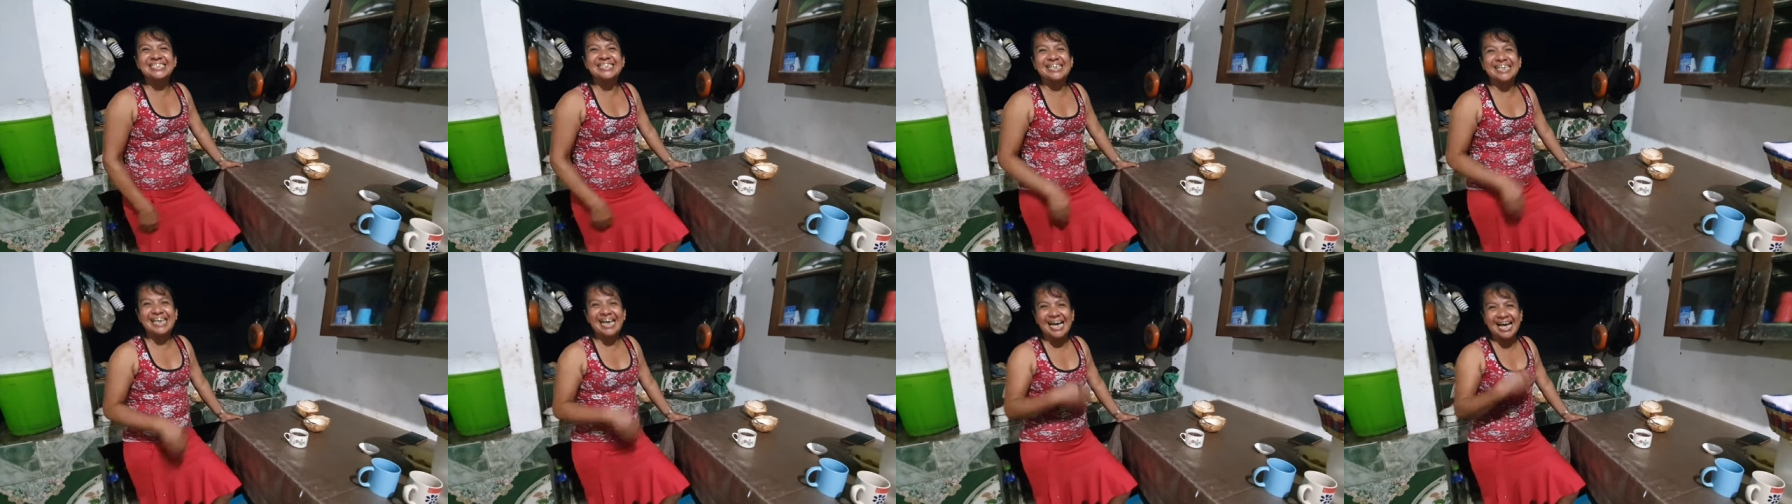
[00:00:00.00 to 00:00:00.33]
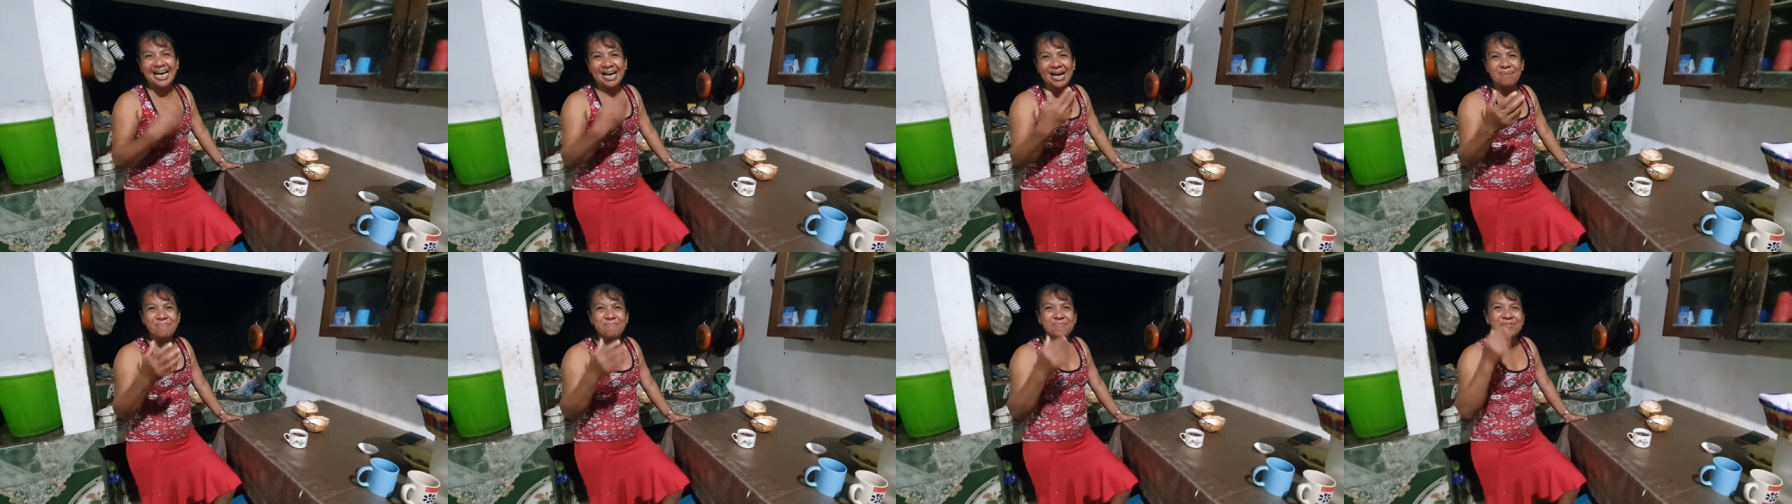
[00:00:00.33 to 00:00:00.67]

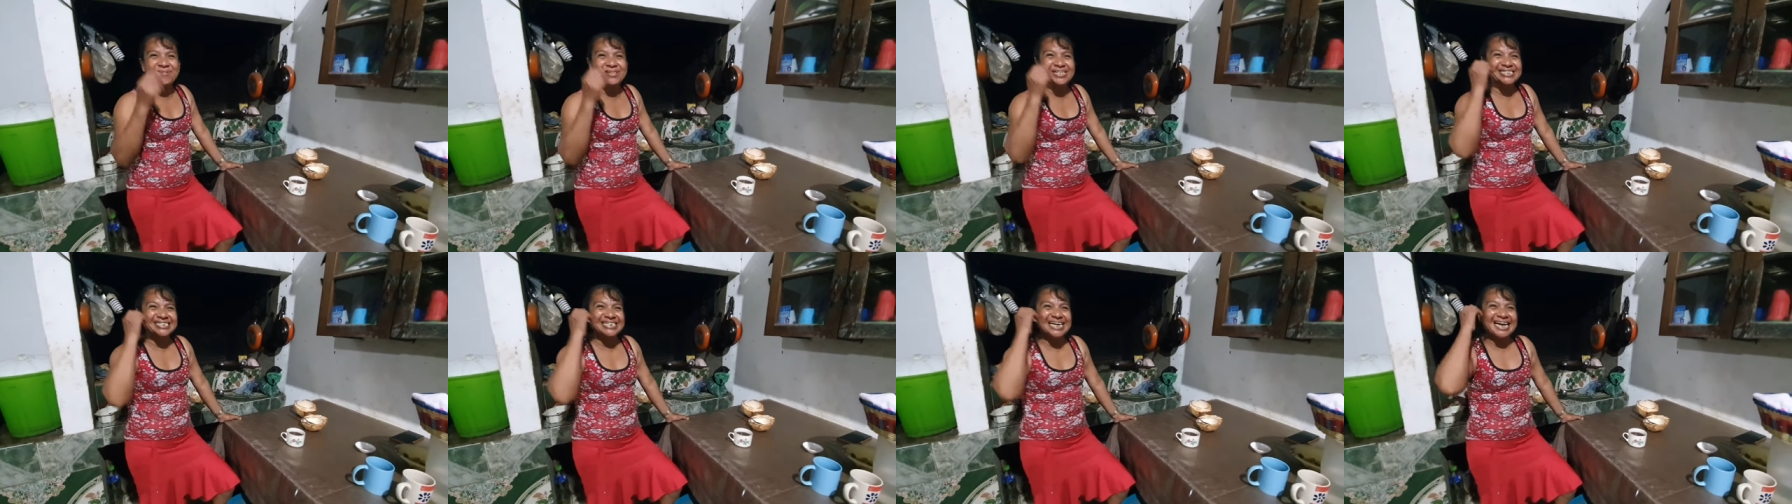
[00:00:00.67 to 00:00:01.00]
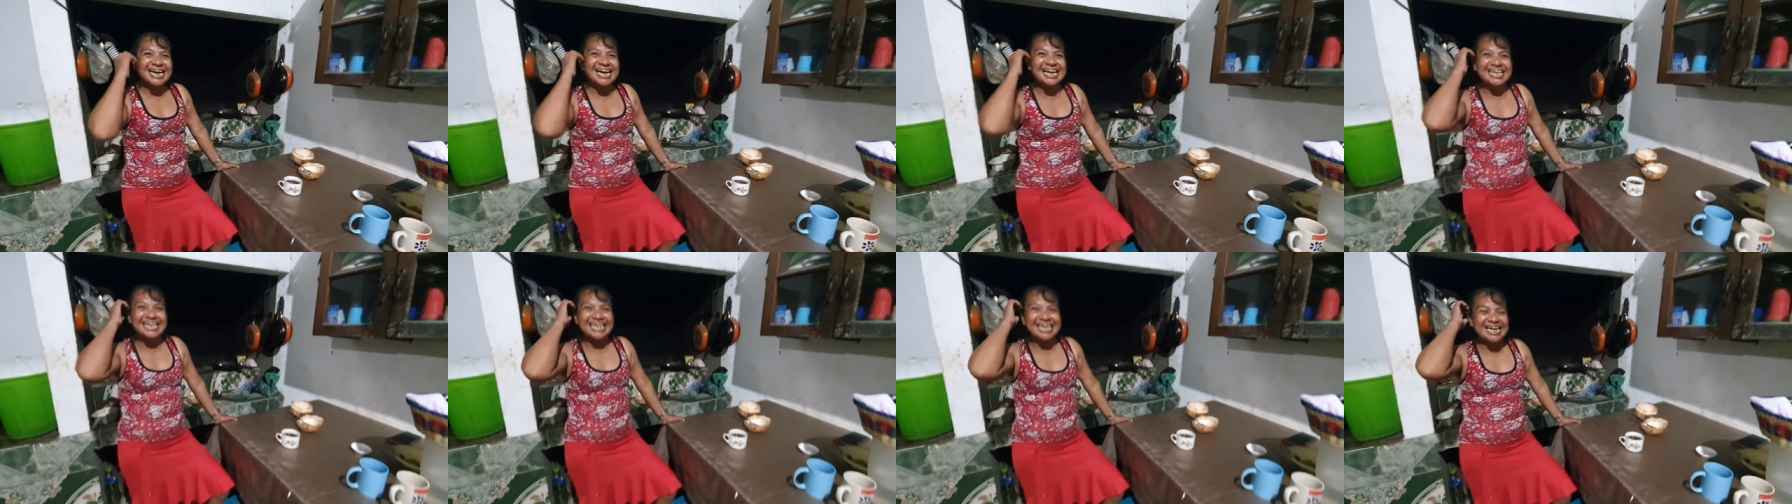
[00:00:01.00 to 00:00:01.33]
a, amor de
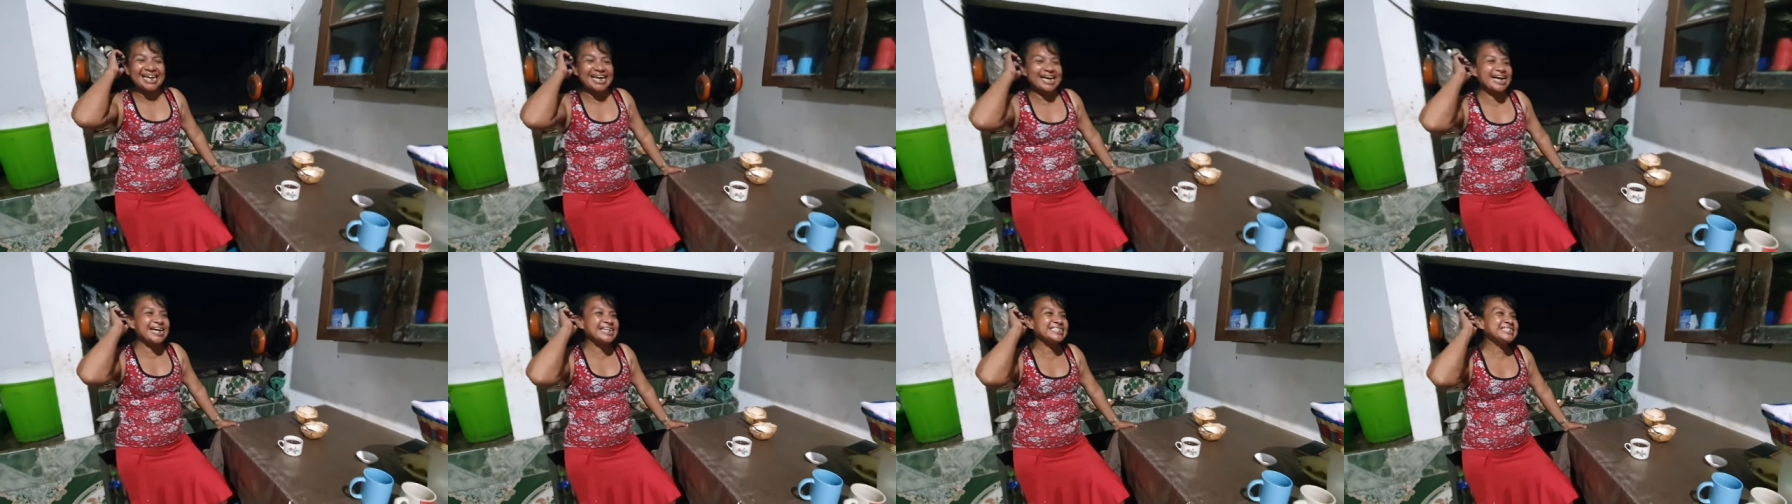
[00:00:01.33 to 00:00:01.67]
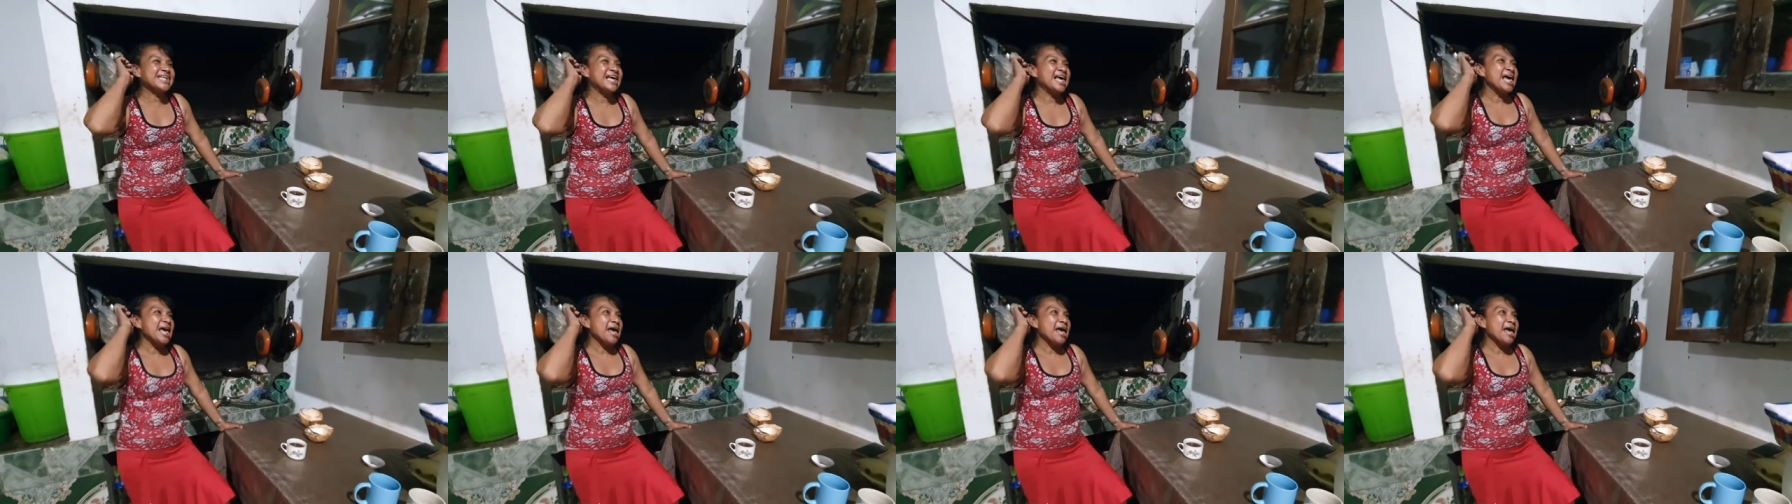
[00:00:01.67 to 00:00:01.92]
sacarle